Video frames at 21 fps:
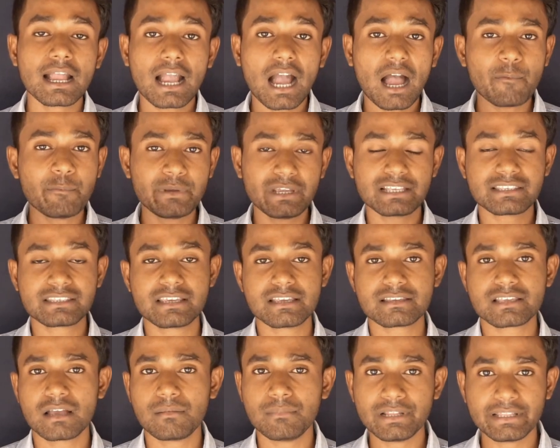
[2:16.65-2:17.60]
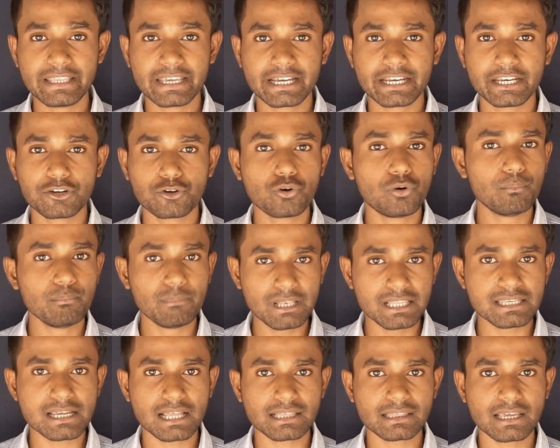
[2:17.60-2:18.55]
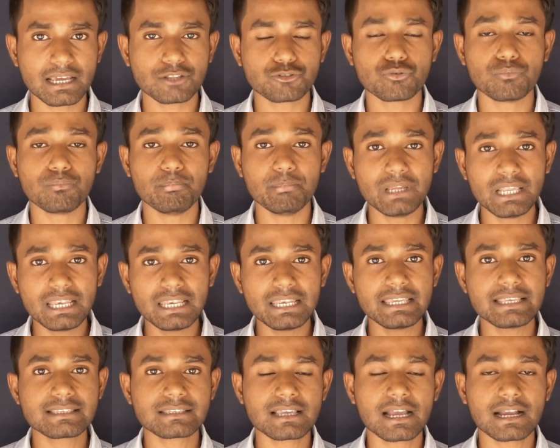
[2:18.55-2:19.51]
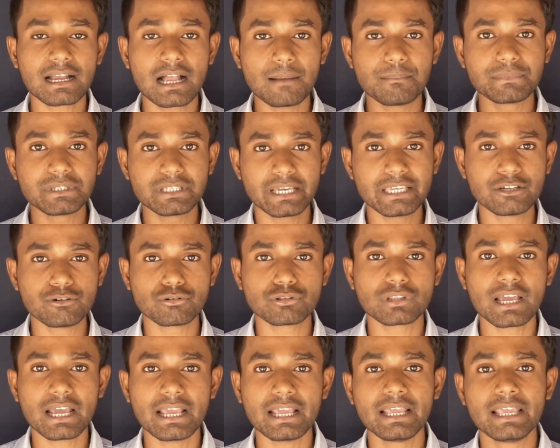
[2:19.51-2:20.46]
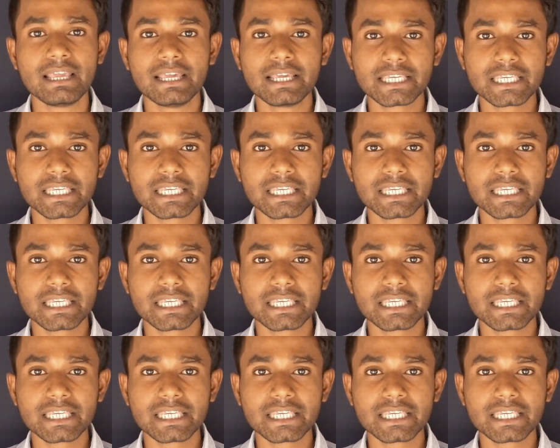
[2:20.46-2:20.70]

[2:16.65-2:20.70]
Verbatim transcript: काफ़ी अच्छे से हमें देखने को मिल जाता है तो मेनली इसका काम यही होता है